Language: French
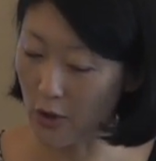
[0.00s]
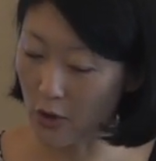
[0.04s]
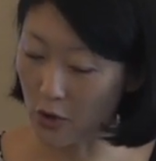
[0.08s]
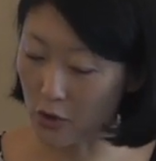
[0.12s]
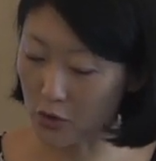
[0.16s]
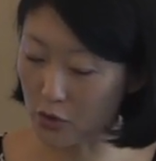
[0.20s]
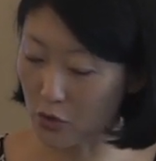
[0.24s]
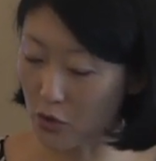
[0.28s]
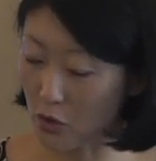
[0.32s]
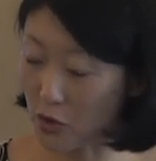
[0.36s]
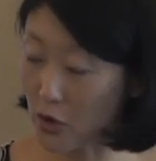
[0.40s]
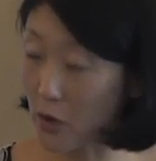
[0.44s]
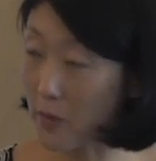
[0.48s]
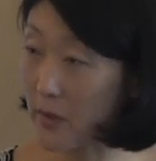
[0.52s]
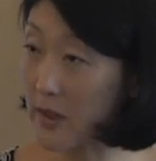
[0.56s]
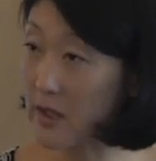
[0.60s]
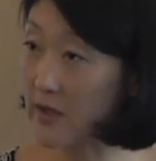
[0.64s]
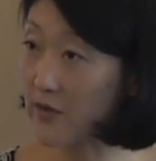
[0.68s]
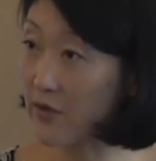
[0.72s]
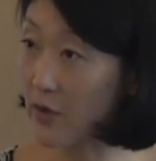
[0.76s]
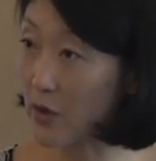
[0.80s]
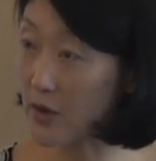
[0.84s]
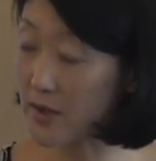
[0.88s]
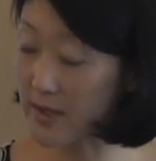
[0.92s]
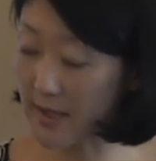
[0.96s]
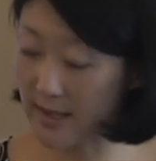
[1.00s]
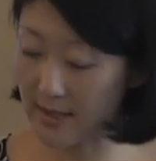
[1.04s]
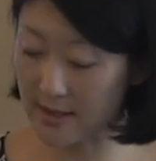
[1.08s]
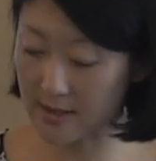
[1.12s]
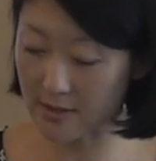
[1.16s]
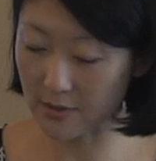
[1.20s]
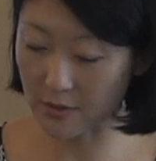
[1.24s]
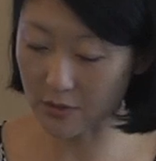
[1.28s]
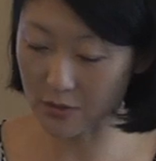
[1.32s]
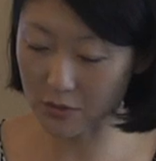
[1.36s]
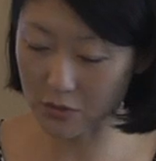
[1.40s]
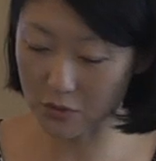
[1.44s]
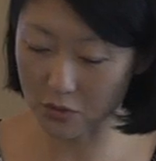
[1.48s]
Lorsqu'une entreprise
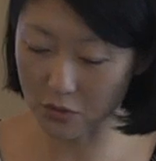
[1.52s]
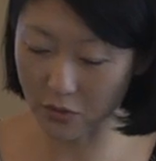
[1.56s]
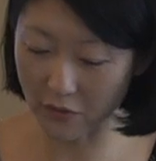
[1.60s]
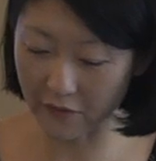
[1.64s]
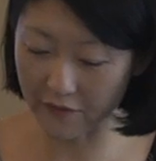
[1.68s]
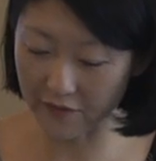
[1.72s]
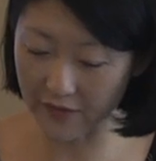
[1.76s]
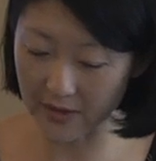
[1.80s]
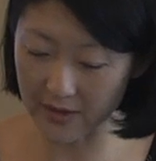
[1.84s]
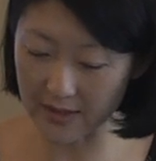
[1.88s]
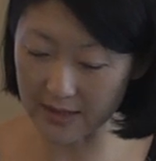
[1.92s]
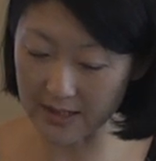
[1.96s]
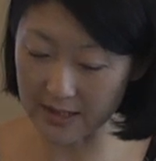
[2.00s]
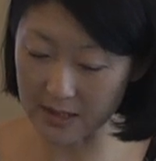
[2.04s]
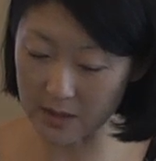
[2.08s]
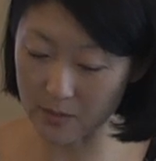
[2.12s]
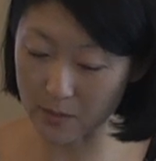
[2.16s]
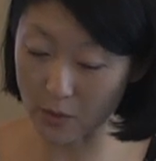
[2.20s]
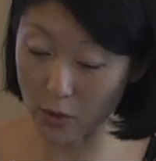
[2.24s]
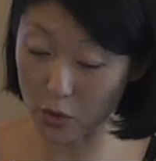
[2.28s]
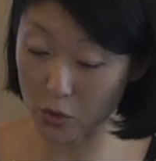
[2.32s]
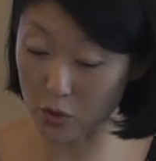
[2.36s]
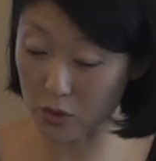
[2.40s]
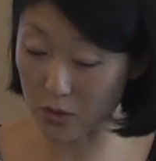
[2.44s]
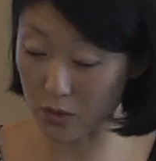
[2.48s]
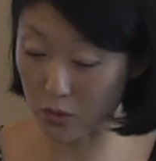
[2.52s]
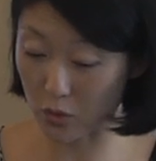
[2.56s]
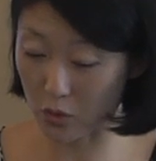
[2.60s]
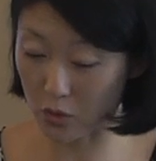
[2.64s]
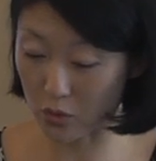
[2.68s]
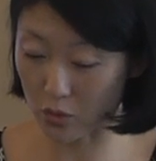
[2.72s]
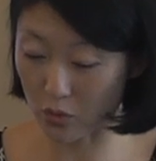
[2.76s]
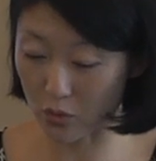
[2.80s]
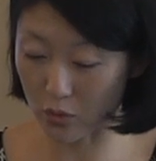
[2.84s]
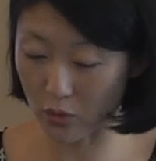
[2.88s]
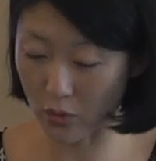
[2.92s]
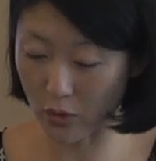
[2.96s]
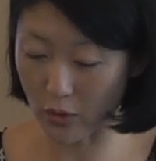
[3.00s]
française sur 20 exporte, ce
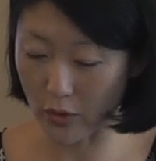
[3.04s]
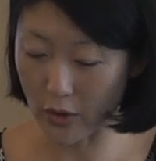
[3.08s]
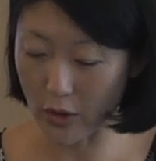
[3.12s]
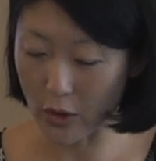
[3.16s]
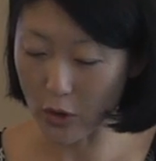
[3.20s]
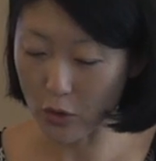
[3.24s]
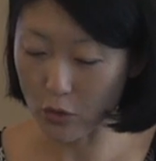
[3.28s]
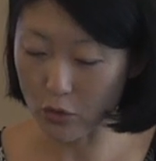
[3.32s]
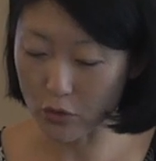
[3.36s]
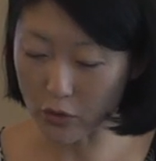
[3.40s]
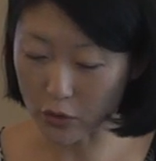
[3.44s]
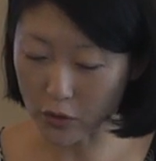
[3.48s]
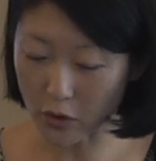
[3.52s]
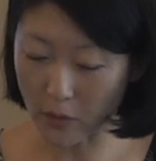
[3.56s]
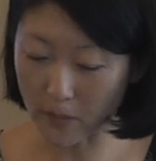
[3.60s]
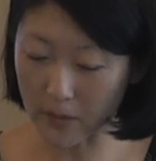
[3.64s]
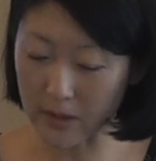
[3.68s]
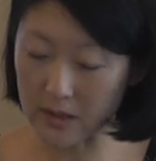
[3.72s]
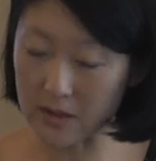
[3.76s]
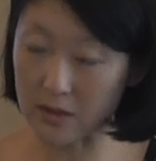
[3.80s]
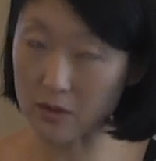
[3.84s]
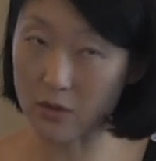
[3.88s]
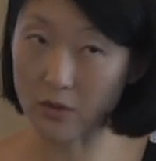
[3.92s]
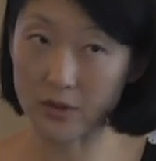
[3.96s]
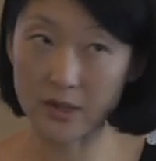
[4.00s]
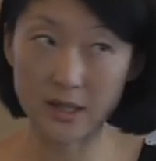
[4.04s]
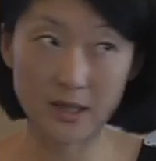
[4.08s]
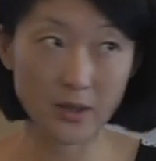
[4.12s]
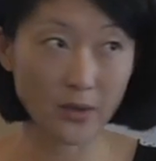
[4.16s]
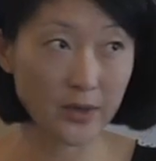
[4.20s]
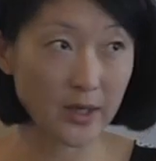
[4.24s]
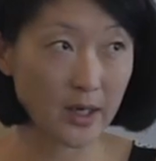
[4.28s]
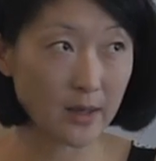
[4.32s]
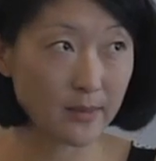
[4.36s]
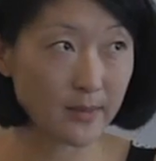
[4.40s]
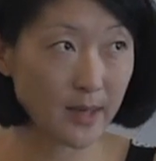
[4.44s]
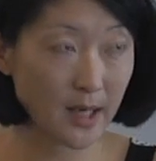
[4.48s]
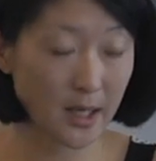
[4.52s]
sont euh, une entreprise sur 10
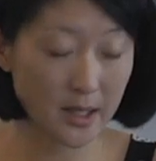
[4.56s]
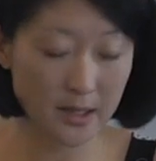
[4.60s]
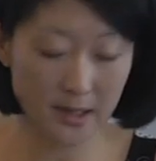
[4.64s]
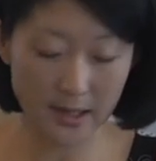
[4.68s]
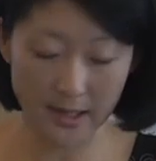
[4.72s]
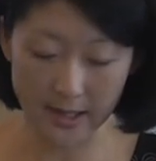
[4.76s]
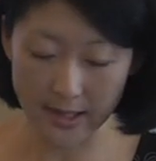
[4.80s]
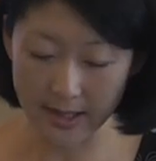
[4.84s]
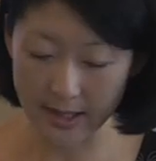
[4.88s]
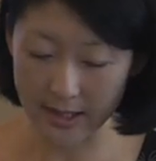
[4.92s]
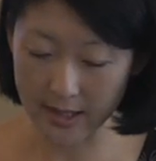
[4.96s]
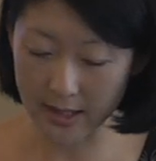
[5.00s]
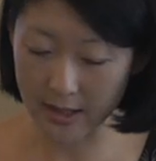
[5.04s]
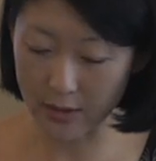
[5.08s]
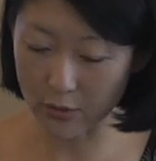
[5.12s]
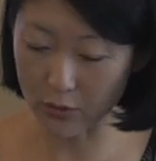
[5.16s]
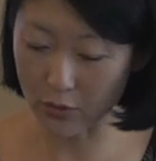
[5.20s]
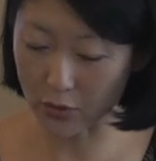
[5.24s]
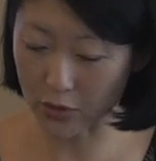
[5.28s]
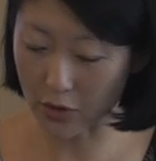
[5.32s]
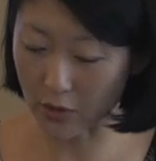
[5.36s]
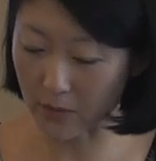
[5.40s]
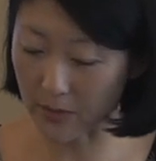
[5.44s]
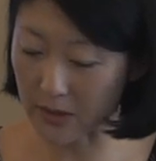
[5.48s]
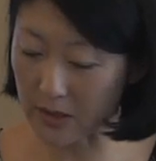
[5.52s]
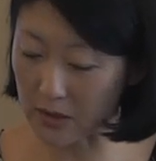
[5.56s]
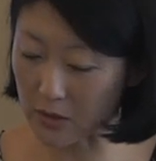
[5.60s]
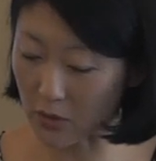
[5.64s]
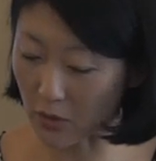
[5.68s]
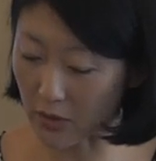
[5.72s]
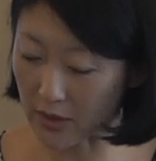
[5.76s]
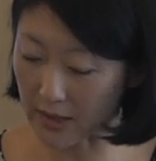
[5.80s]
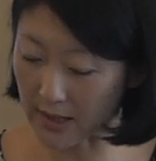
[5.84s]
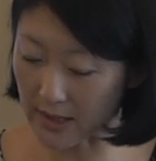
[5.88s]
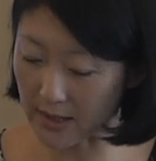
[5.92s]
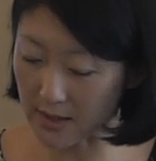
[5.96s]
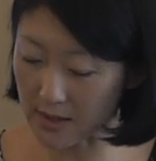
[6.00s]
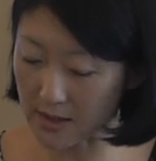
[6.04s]
en Allemagne et une entreprise
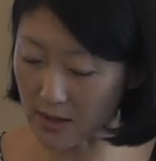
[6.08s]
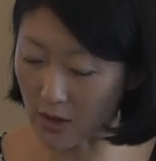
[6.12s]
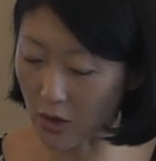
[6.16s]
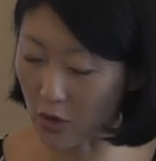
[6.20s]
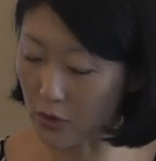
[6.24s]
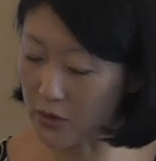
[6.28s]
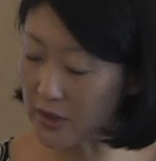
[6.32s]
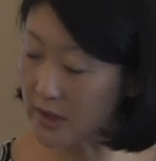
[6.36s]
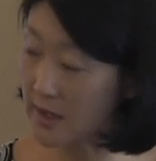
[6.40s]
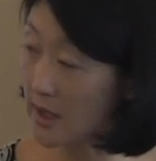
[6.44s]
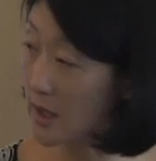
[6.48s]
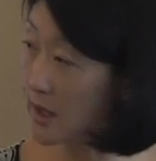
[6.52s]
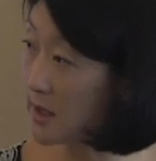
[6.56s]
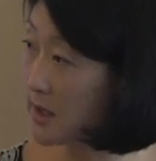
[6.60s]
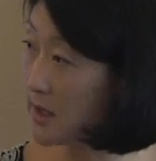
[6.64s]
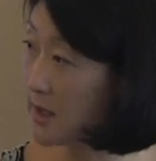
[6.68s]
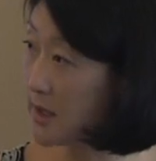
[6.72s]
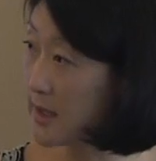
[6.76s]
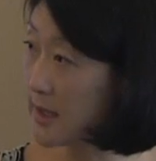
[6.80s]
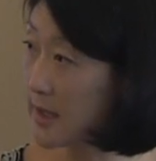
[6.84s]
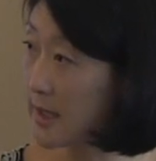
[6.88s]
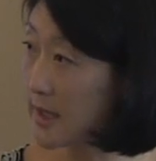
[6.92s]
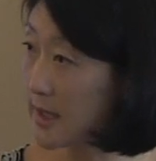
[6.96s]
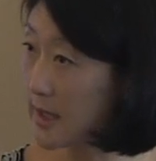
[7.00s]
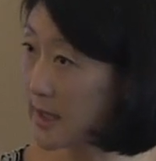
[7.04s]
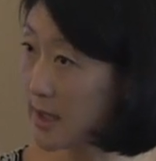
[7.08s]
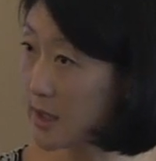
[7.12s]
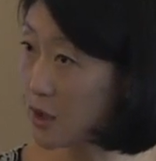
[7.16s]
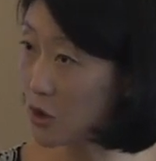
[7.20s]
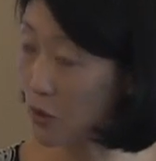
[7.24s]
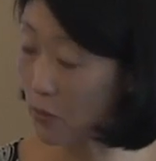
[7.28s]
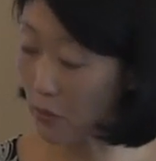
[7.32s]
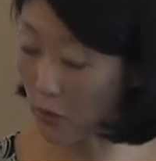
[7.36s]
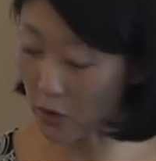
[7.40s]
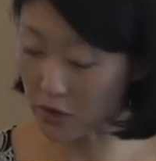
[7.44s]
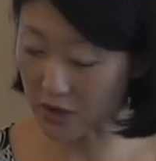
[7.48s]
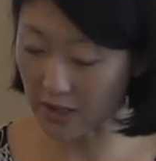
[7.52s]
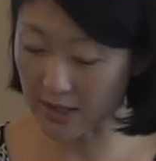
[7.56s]
sur 15 en Italie qui
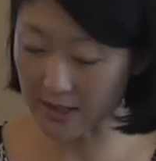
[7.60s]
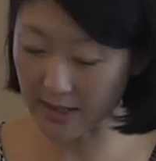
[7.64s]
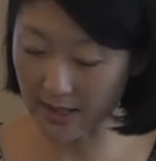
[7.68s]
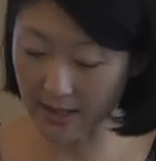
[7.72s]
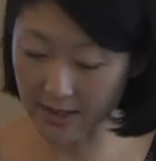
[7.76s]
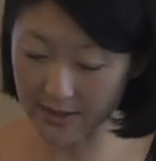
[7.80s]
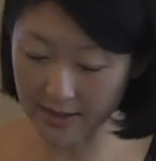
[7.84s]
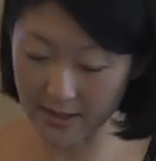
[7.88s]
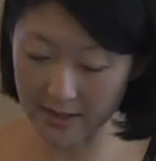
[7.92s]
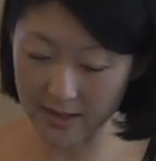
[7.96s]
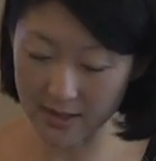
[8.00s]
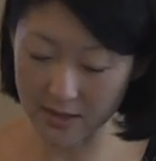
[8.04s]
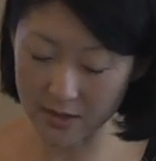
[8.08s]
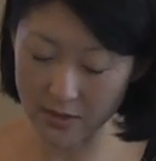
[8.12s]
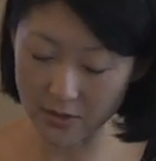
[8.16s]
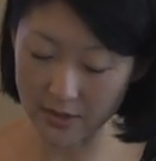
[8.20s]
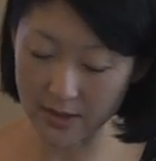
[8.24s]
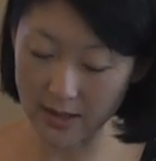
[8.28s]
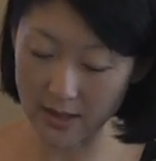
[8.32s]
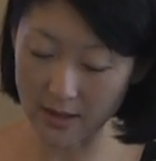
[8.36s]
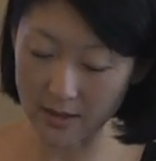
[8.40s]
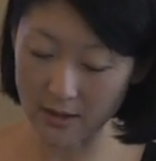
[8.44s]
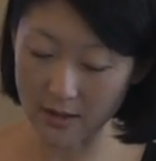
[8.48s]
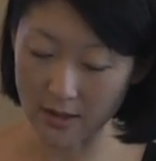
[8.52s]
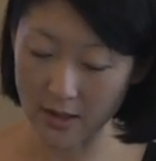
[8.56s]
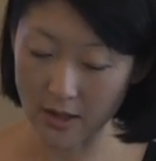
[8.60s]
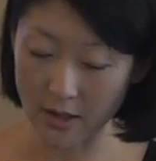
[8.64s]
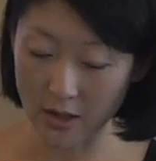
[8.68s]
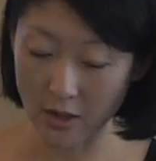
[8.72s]
se projette à l'international.